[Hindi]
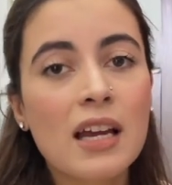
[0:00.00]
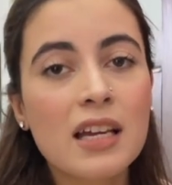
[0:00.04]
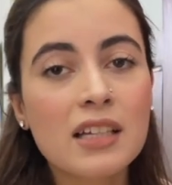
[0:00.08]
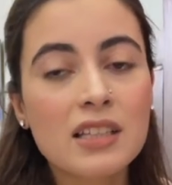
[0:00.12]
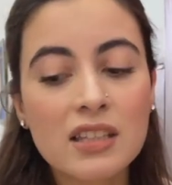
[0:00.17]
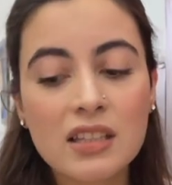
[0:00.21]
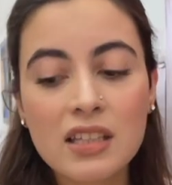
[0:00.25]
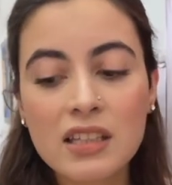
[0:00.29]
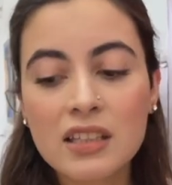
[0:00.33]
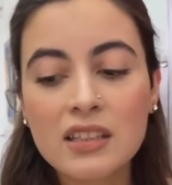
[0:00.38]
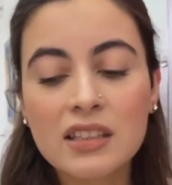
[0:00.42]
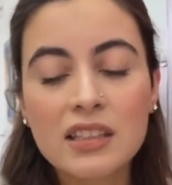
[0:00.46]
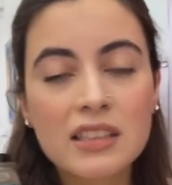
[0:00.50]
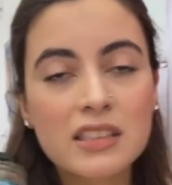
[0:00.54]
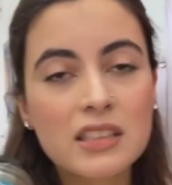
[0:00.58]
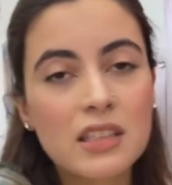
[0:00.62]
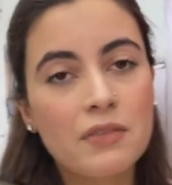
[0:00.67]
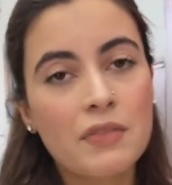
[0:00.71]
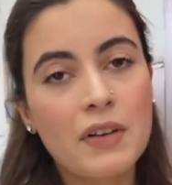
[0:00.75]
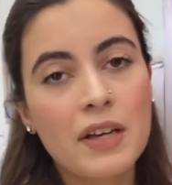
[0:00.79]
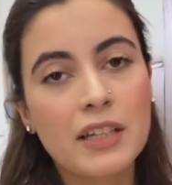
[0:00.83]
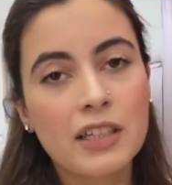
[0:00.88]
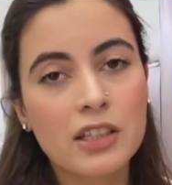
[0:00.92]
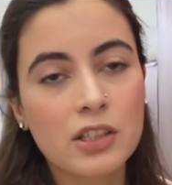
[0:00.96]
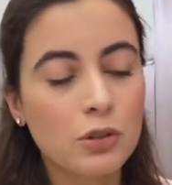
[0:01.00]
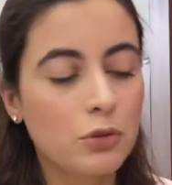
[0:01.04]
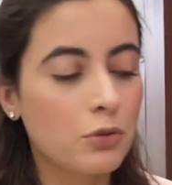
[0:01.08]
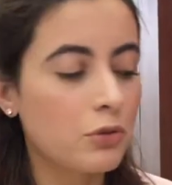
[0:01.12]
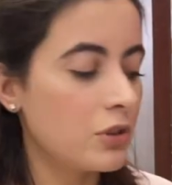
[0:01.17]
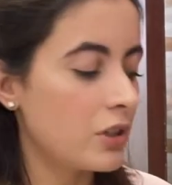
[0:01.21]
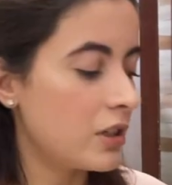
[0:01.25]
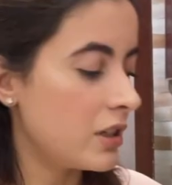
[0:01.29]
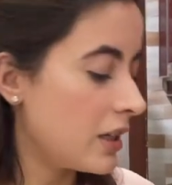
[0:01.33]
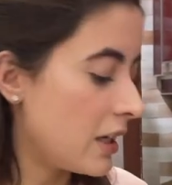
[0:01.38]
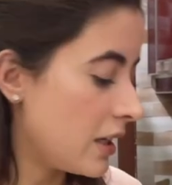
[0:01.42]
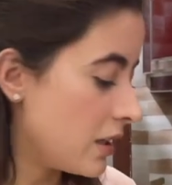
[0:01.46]
दीज आर वेरी
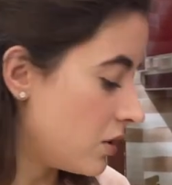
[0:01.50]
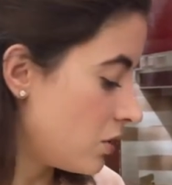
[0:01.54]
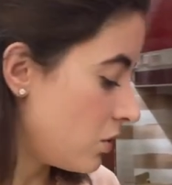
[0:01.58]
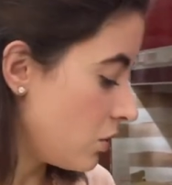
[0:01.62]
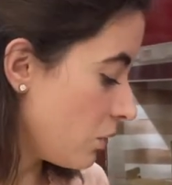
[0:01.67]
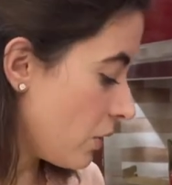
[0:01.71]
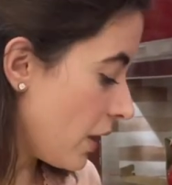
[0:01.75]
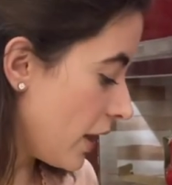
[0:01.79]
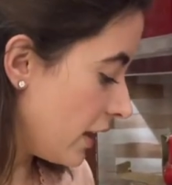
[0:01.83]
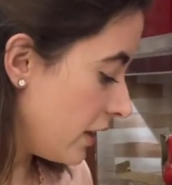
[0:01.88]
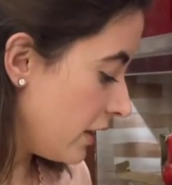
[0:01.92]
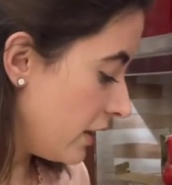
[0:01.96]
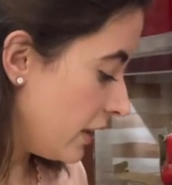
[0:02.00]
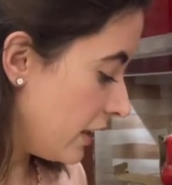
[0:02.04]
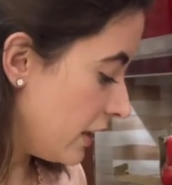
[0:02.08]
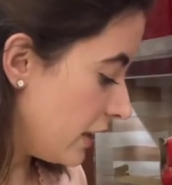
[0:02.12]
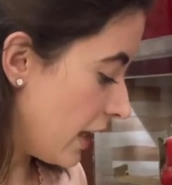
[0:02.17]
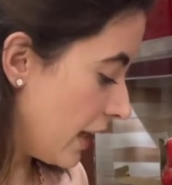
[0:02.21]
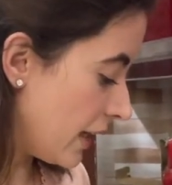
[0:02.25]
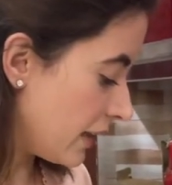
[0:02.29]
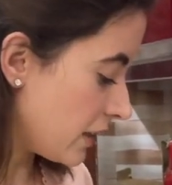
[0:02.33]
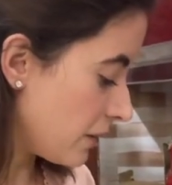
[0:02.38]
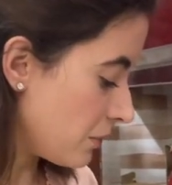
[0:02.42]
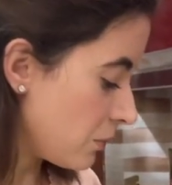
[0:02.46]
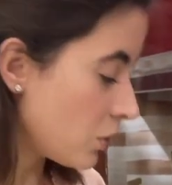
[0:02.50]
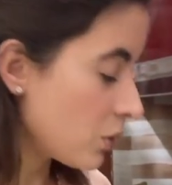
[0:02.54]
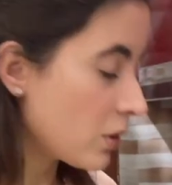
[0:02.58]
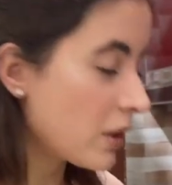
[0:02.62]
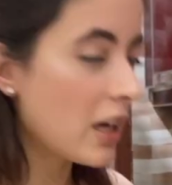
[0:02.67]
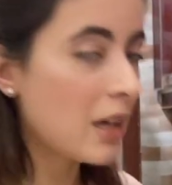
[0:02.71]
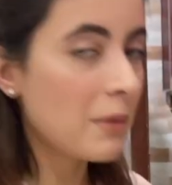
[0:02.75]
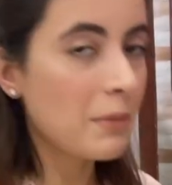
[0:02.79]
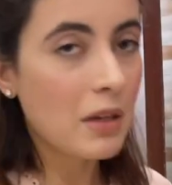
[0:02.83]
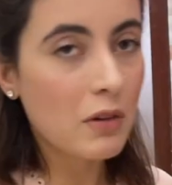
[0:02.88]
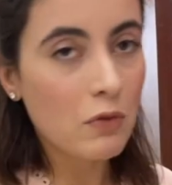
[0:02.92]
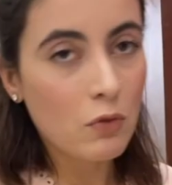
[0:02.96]
न्यूट्रिय सो आई रियली लाइक दम तो
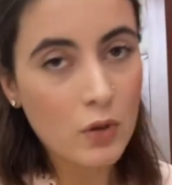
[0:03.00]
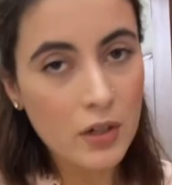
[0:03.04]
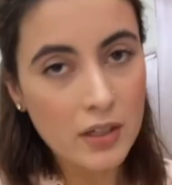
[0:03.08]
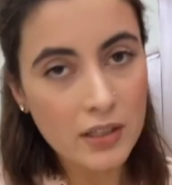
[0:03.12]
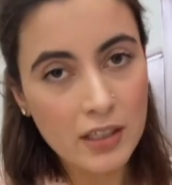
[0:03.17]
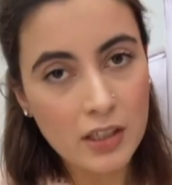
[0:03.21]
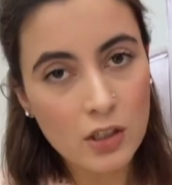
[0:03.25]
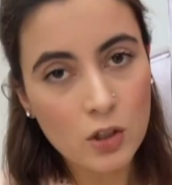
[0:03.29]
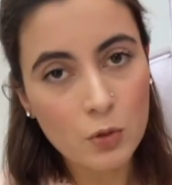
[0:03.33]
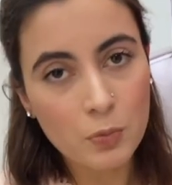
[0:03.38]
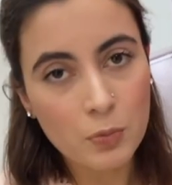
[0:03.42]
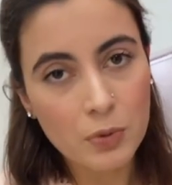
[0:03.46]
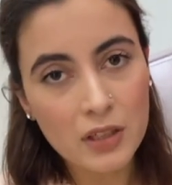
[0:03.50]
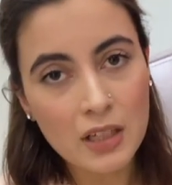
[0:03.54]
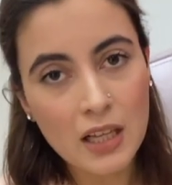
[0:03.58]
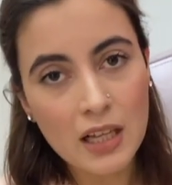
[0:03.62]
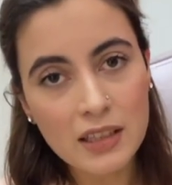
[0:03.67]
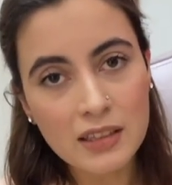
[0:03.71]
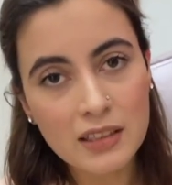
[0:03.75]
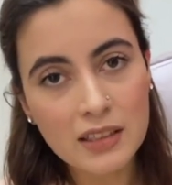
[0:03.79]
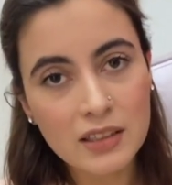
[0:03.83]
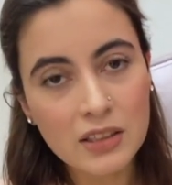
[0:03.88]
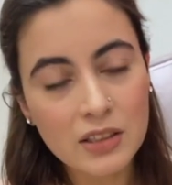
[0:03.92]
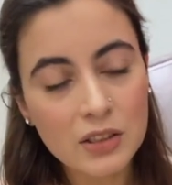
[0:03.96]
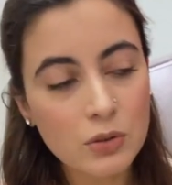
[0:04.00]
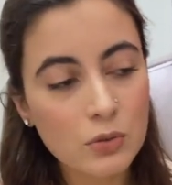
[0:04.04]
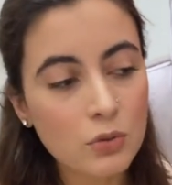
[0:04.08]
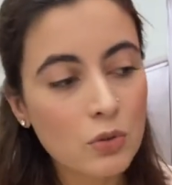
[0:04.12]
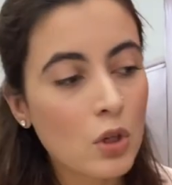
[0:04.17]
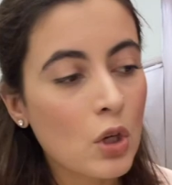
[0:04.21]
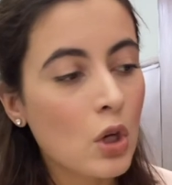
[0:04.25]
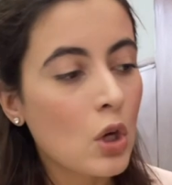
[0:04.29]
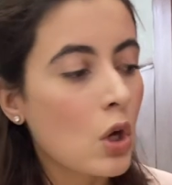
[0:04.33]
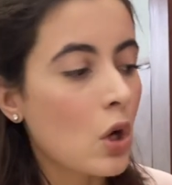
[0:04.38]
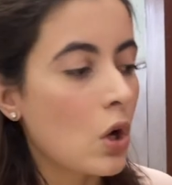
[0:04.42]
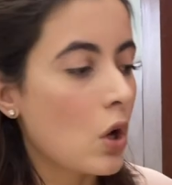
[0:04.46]
खैर मैं वो अंडे के ऊपर डाल देती हूँ
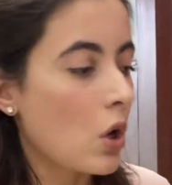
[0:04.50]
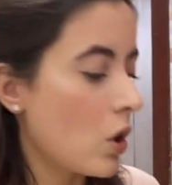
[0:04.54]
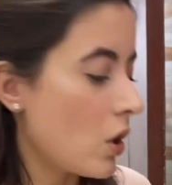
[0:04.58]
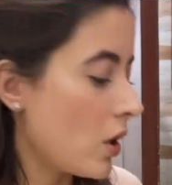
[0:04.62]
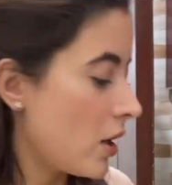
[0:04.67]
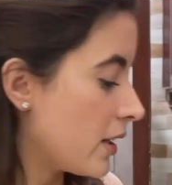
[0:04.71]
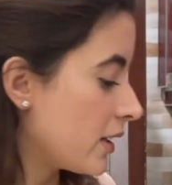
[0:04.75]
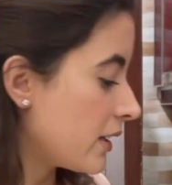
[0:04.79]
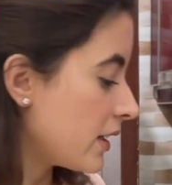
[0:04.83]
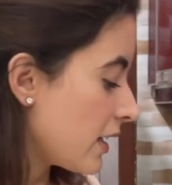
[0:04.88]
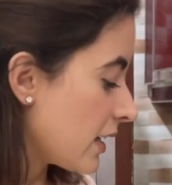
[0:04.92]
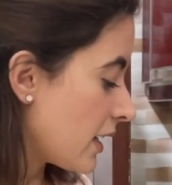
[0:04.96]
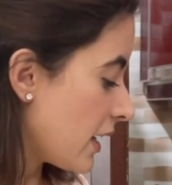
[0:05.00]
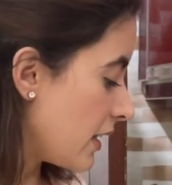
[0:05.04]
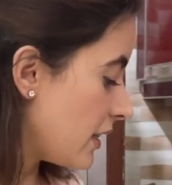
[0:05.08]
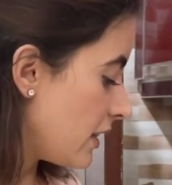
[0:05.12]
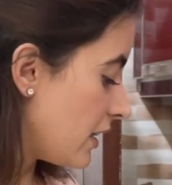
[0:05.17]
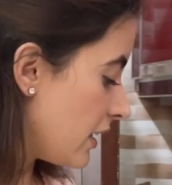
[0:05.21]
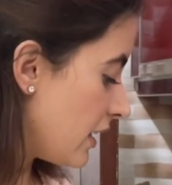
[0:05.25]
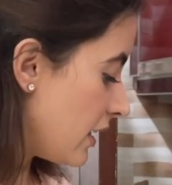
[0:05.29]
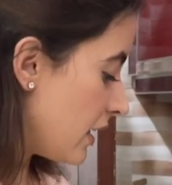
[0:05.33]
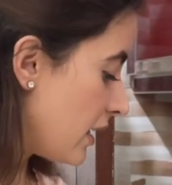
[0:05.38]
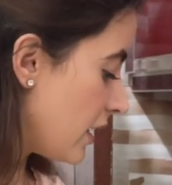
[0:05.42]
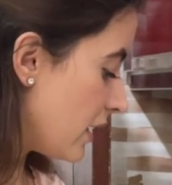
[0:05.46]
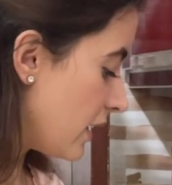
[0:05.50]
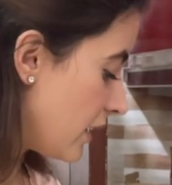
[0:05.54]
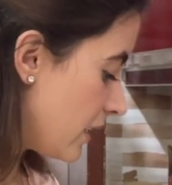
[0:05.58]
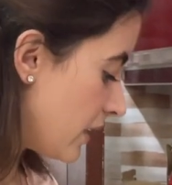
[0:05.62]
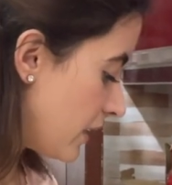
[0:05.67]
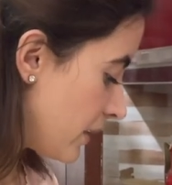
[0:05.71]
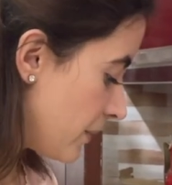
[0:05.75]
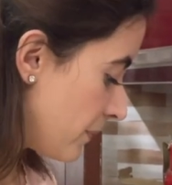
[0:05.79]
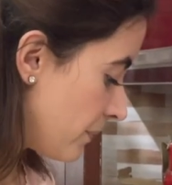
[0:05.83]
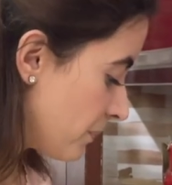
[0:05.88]
और क्या कहते हैं